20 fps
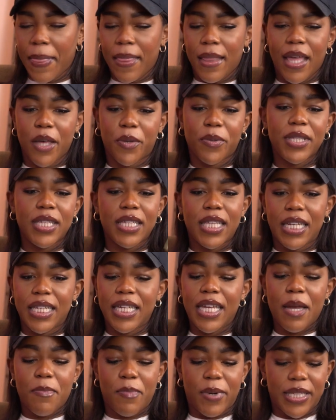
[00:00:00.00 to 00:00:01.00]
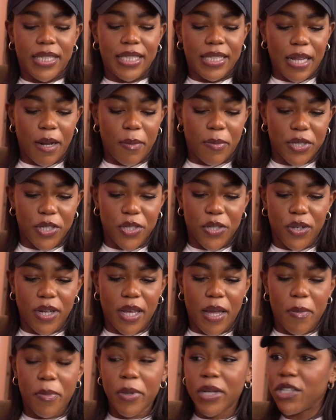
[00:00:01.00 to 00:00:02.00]
e quindi da lì è partita la
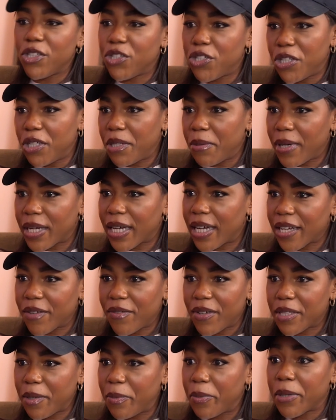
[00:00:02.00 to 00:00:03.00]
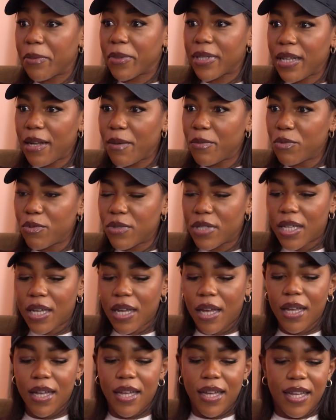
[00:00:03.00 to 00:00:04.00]
passione per il cinema che è arrivata prima della
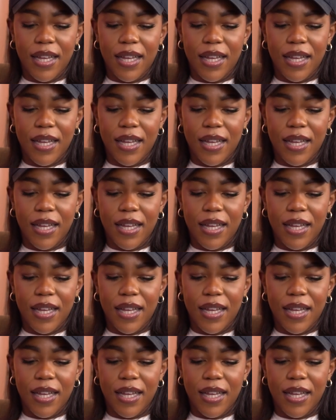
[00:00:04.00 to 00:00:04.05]
musica